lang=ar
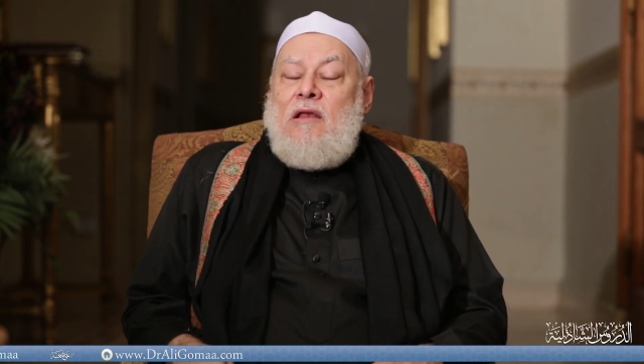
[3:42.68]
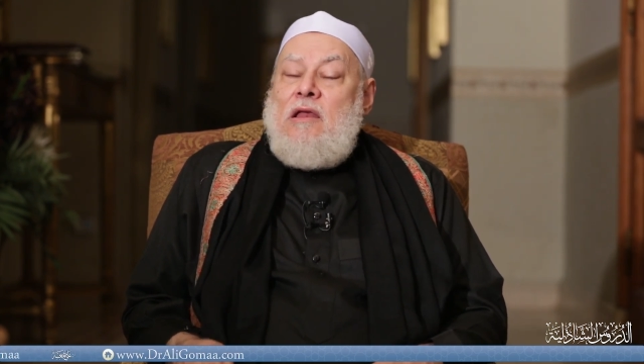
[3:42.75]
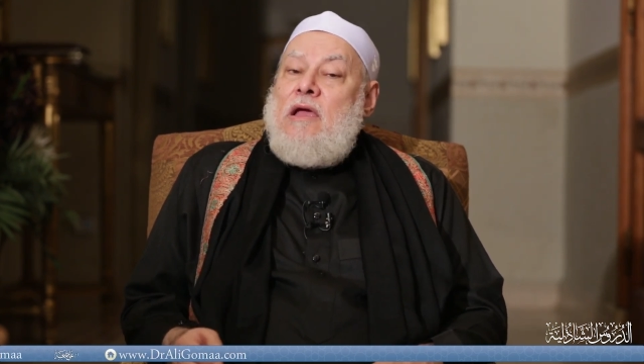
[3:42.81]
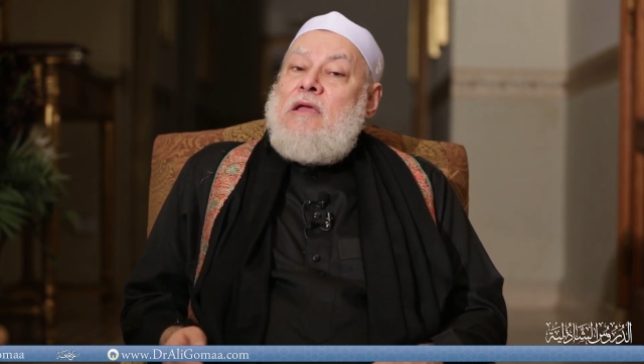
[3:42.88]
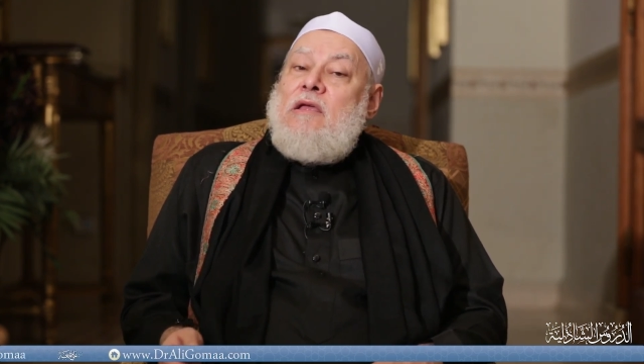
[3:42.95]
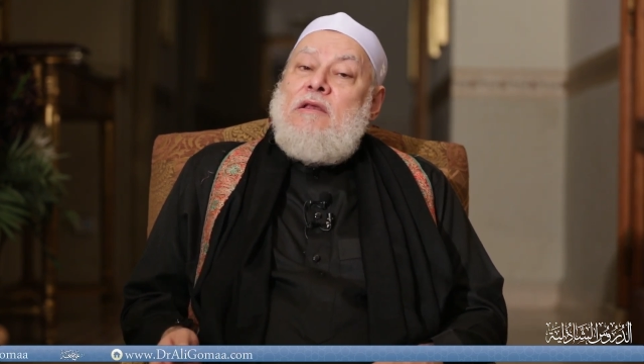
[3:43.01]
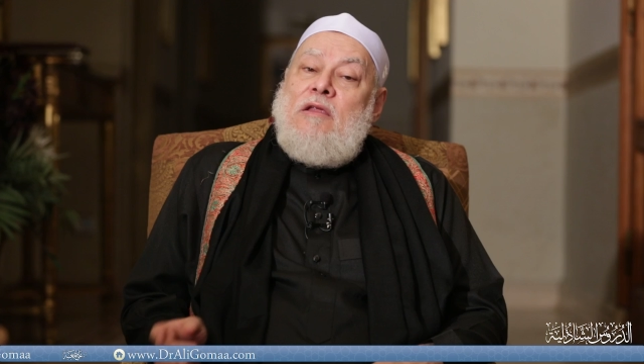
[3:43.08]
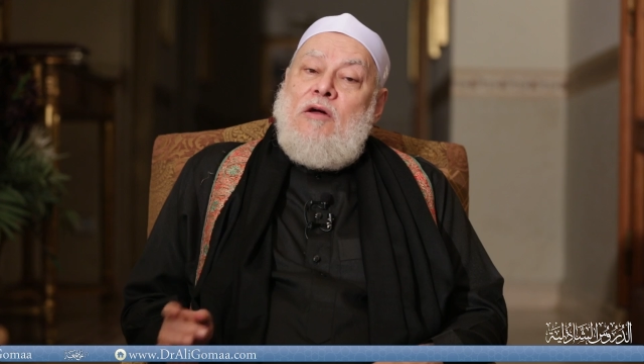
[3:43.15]

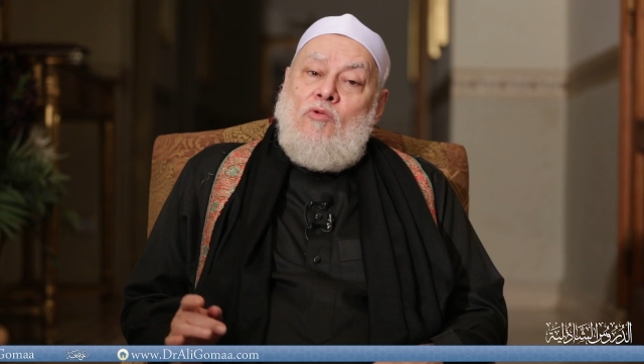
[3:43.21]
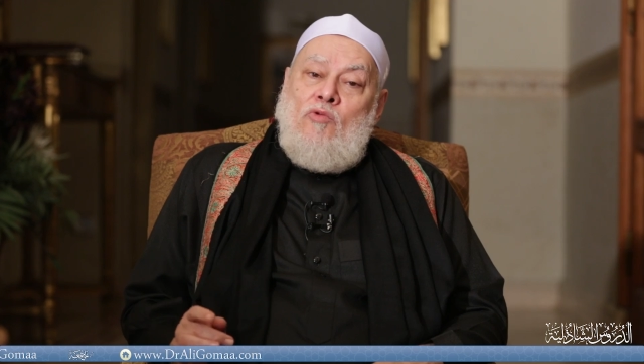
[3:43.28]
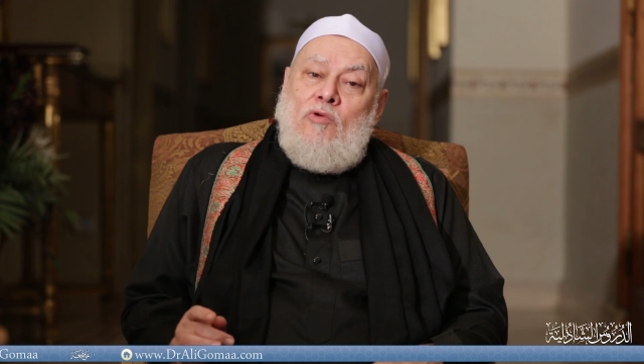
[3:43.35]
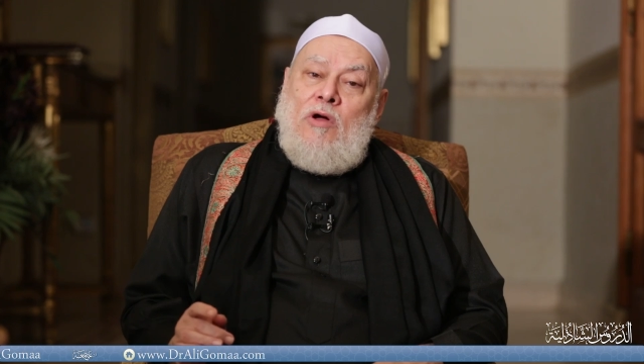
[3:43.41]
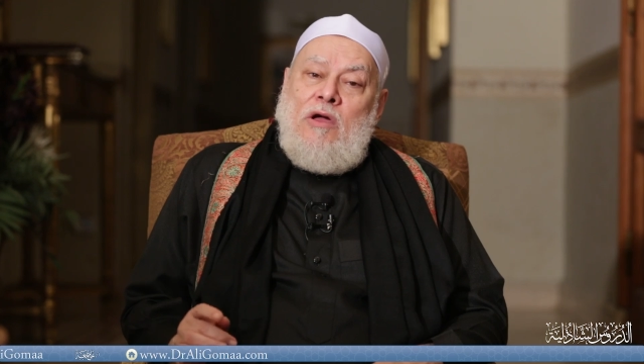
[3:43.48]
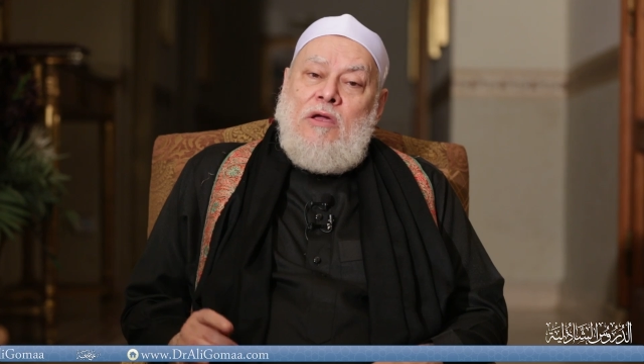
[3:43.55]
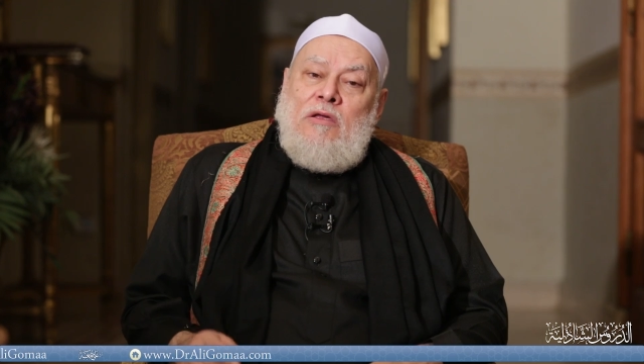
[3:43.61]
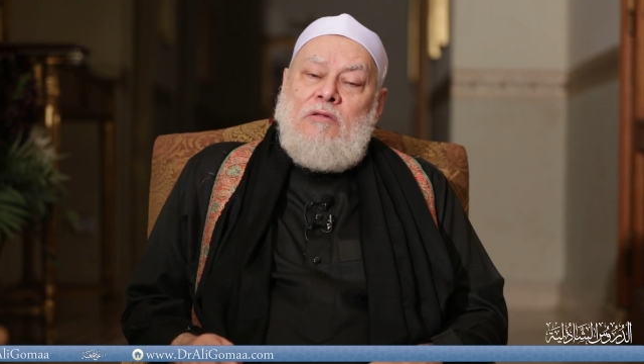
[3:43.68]

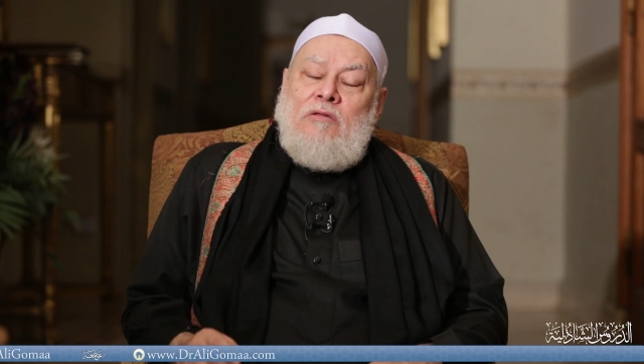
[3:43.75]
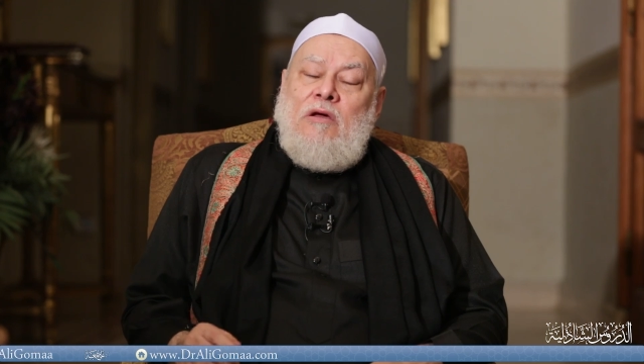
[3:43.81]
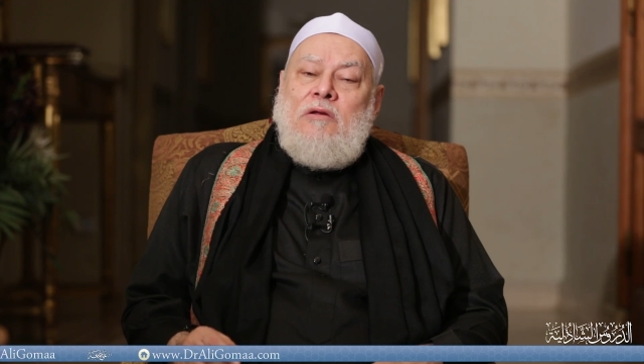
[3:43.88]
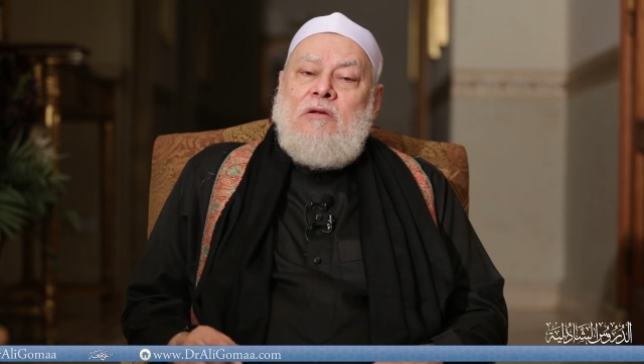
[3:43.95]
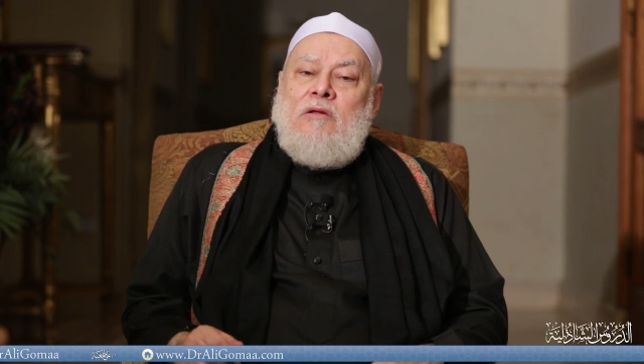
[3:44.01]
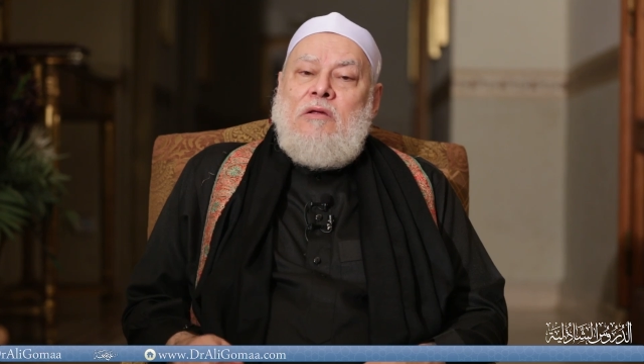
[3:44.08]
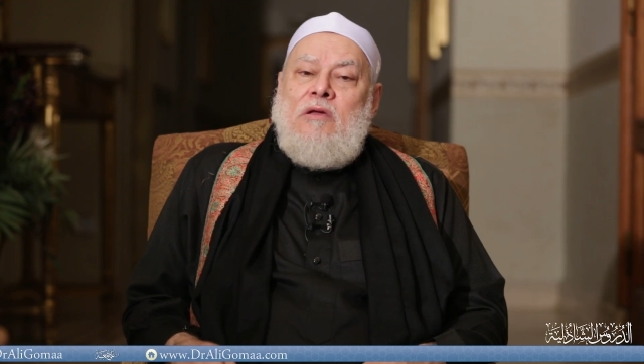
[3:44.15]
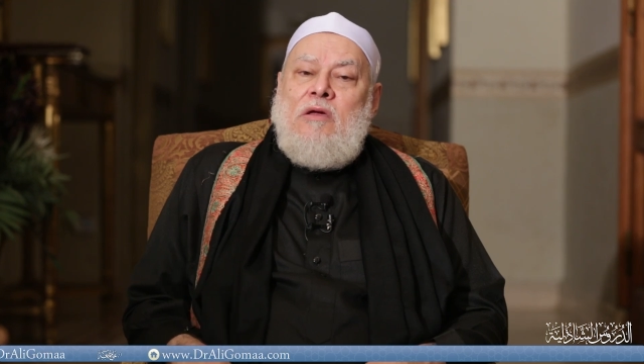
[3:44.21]
لكنه
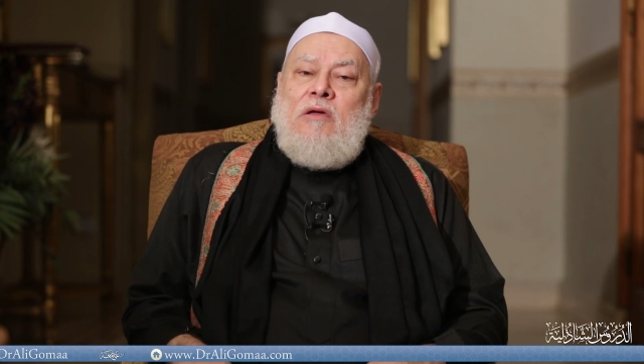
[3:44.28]
ايضا